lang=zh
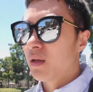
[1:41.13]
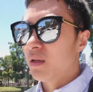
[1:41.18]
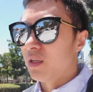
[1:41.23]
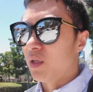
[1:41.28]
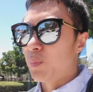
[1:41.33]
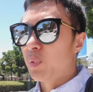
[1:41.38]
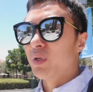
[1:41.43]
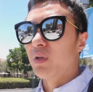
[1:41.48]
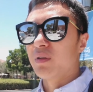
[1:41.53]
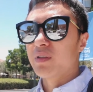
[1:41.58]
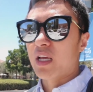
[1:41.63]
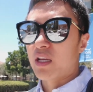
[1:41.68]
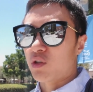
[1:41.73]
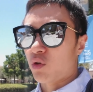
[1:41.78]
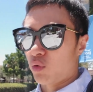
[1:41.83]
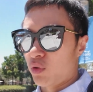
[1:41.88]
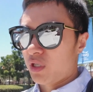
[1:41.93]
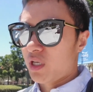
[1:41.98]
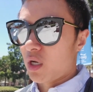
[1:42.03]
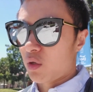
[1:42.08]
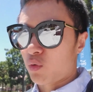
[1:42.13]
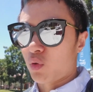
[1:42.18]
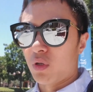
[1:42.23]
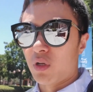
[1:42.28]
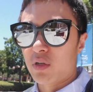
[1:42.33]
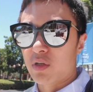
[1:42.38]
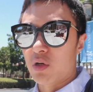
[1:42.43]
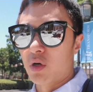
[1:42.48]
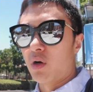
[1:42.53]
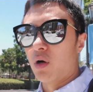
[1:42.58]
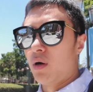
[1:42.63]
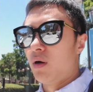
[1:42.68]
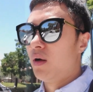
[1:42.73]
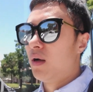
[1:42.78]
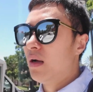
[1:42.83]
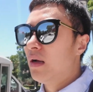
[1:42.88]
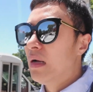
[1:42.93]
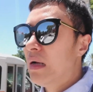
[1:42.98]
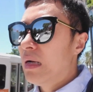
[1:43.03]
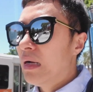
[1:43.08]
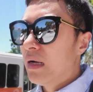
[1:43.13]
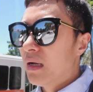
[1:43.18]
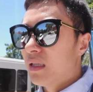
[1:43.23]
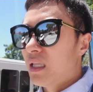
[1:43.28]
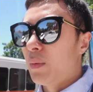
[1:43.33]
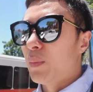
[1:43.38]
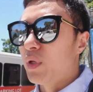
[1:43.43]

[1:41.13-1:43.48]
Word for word: 你不能在手机上存的时候，那